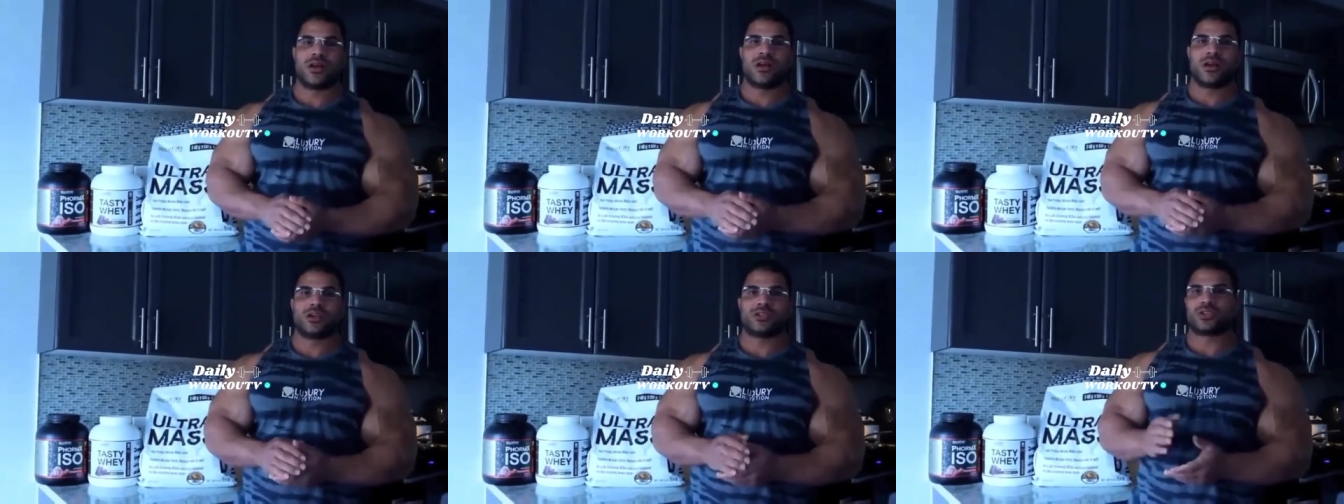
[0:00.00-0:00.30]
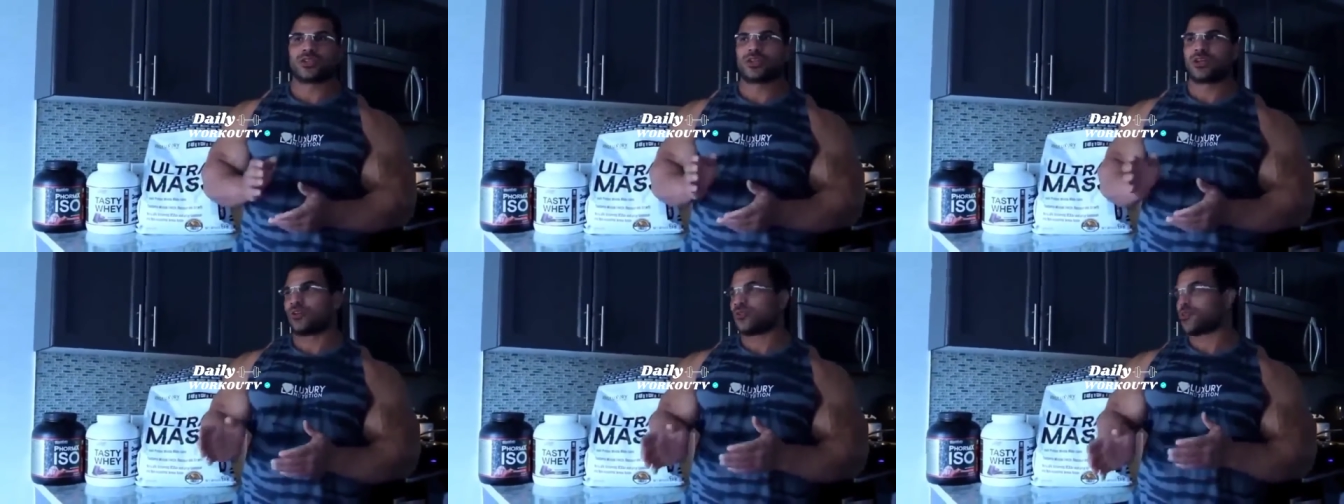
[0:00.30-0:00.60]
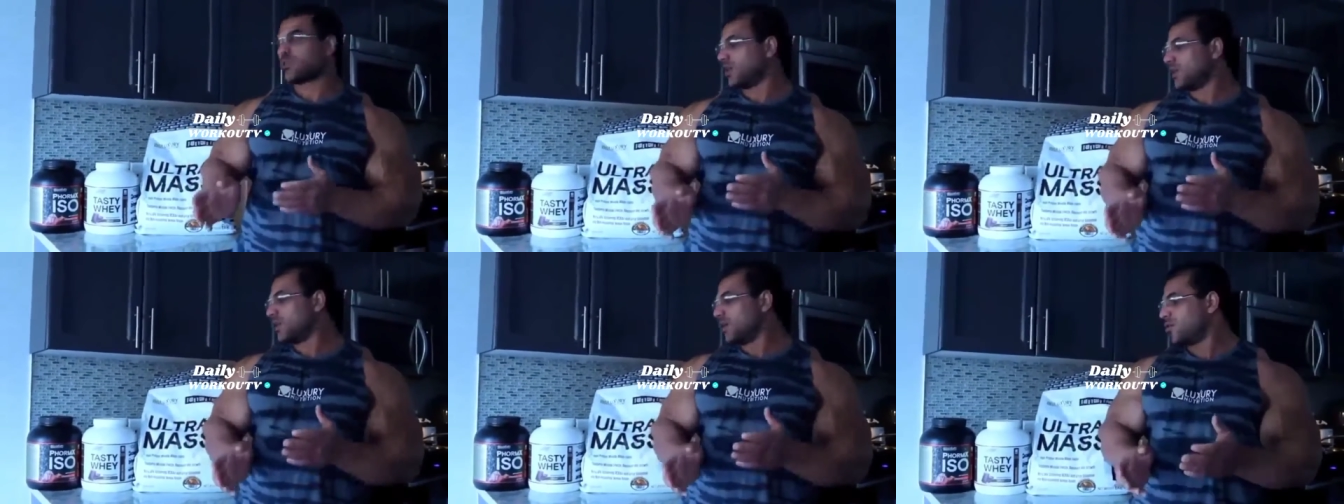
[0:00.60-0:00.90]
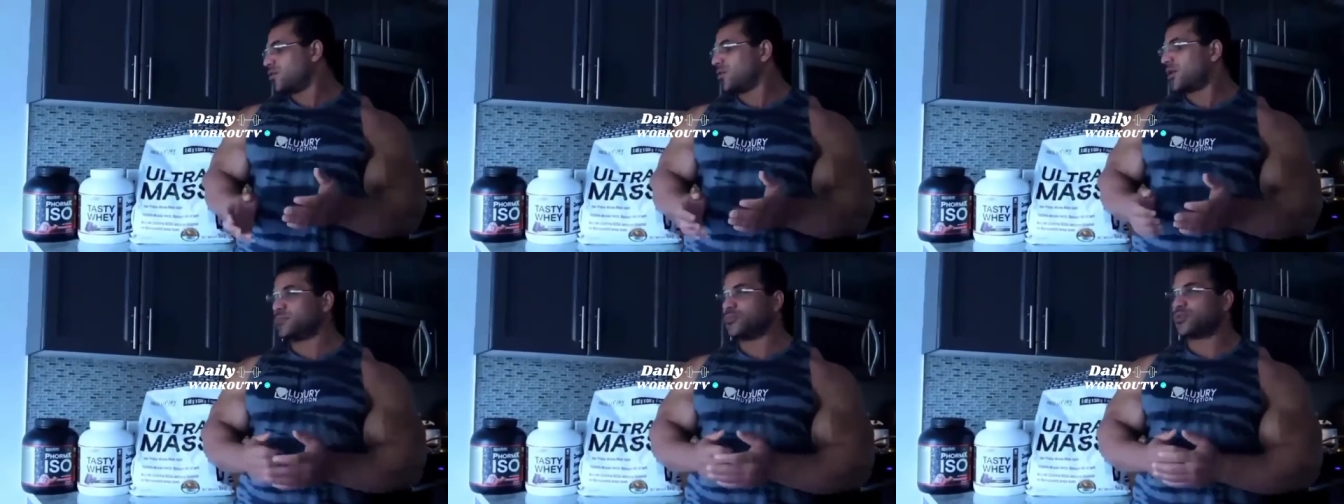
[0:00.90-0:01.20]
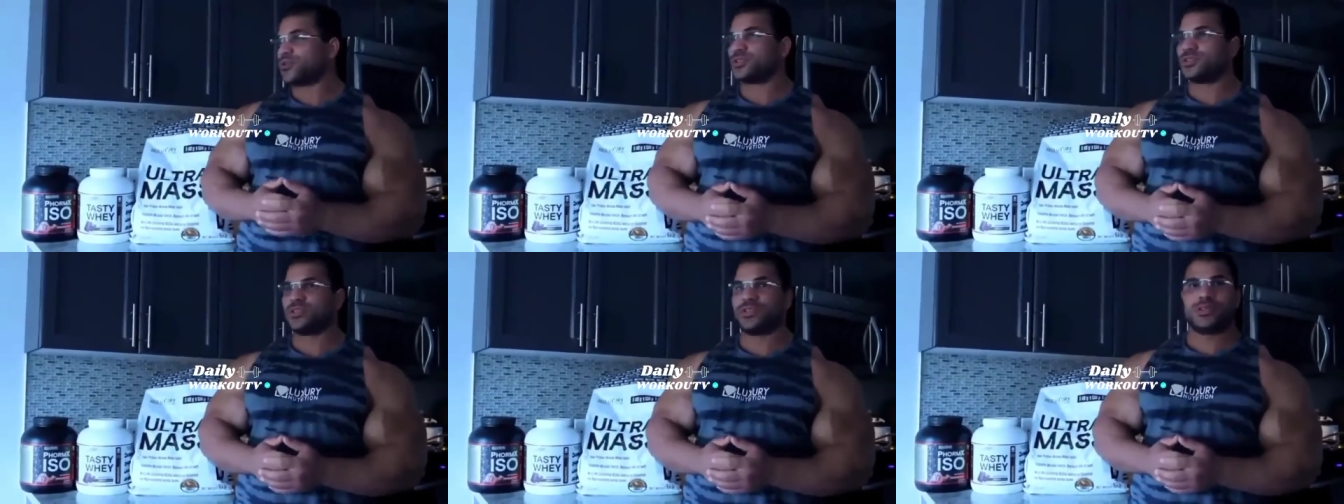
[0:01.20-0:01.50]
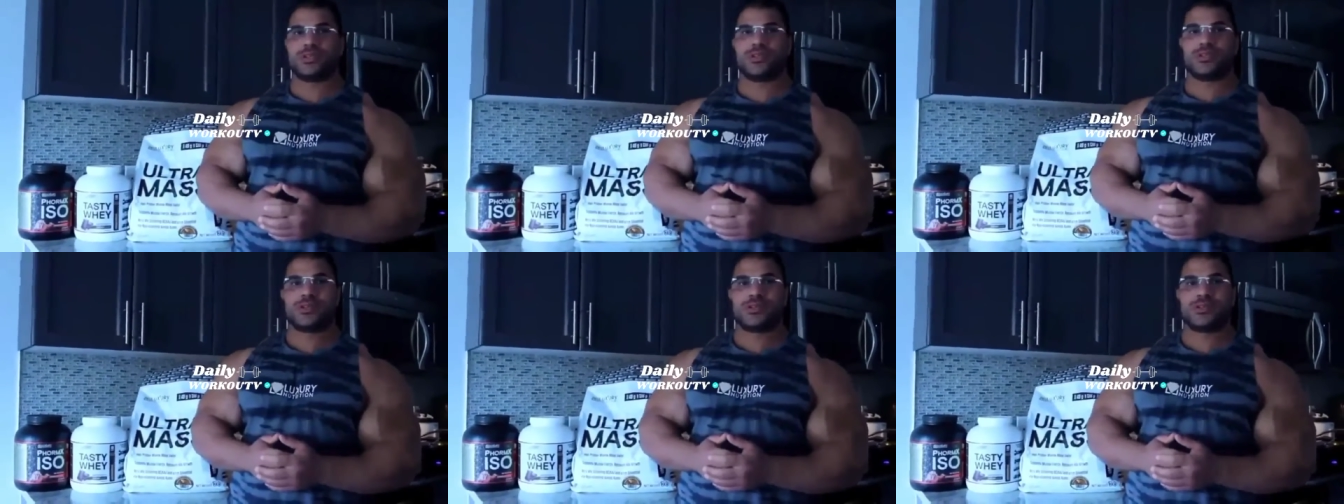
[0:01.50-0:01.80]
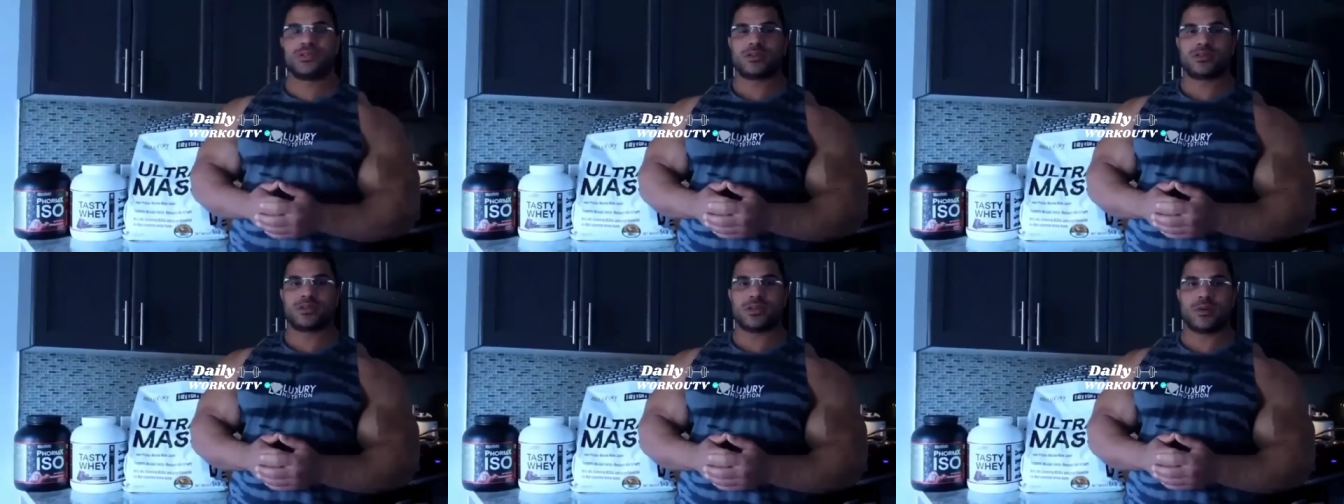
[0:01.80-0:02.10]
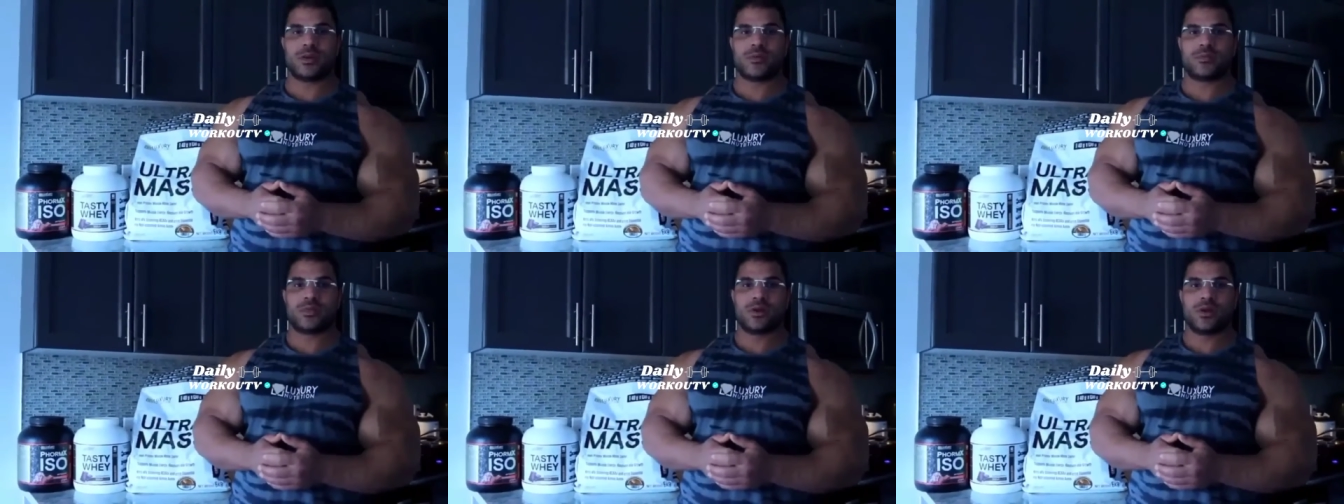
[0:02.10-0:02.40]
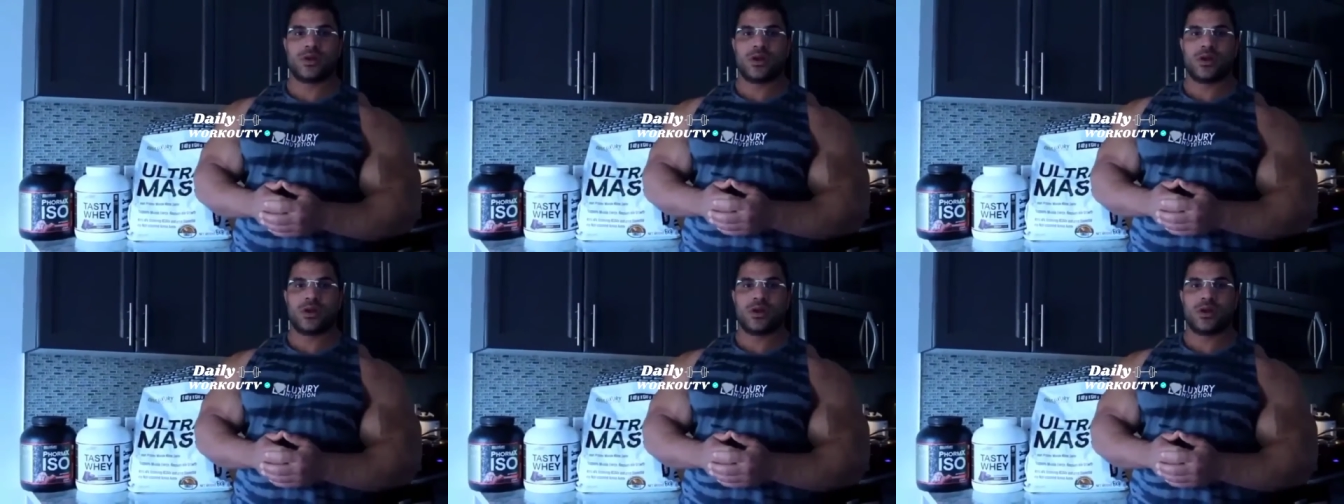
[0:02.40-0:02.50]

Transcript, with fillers: هشرح لكم عن انواع البروتين تمام